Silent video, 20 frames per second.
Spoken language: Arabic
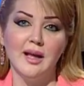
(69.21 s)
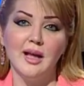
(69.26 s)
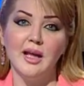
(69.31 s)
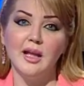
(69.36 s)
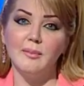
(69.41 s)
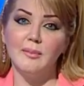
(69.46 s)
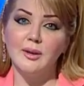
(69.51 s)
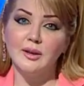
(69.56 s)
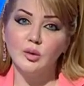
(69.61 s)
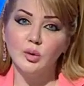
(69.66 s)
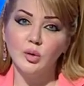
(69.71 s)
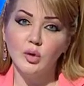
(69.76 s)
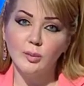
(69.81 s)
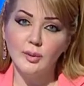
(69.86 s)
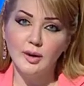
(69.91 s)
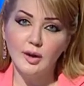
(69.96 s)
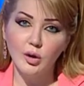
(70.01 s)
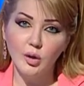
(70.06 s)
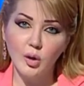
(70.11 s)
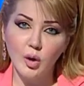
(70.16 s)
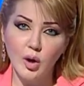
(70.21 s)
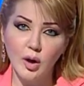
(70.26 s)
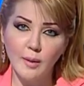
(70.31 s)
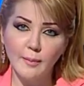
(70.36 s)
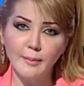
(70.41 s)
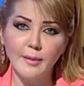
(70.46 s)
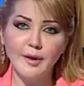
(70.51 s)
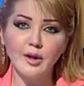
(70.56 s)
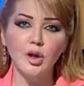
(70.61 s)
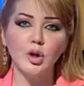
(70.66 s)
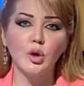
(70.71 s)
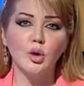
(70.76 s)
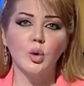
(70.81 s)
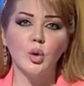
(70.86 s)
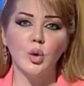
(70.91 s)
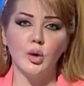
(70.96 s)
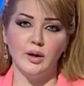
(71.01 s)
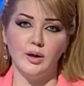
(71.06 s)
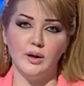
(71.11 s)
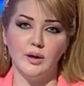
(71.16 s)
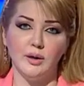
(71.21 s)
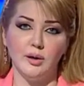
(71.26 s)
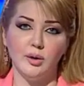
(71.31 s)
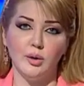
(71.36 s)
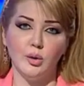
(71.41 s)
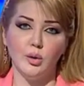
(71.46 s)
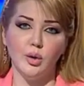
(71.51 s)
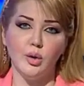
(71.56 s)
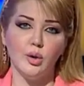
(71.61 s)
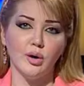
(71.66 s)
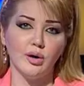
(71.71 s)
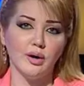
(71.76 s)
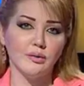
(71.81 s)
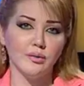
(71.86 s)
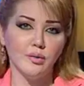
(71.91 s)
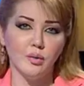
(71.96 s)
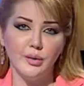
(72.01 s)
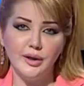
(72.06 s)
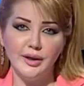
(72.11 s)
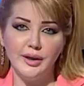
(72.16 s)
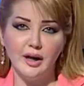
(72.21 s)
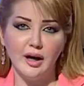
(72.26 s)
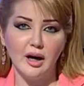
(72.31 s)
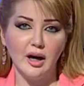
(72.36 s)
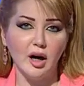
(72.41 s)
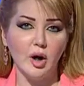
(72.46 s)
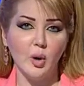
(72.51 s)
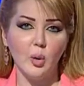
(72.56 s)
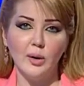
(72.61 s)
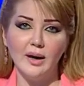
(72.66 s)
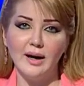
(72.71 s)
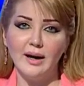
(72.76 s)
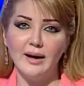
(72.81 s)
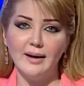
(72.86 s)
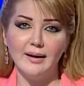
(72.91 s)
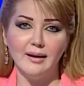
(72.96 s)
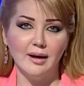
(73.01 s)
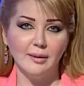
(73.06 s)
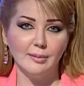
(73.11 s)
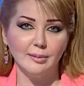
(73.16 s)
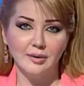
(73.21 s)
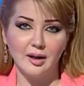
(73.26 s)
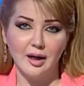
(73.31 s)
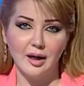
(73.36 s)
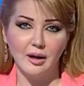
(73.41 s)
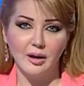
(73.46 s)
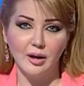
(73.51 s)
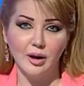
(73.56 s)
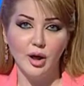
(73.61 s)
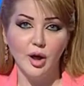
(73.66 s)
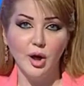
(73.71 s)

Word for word: المطلوب اليوم من الكل يوقف ويا هؤلاء الأبطال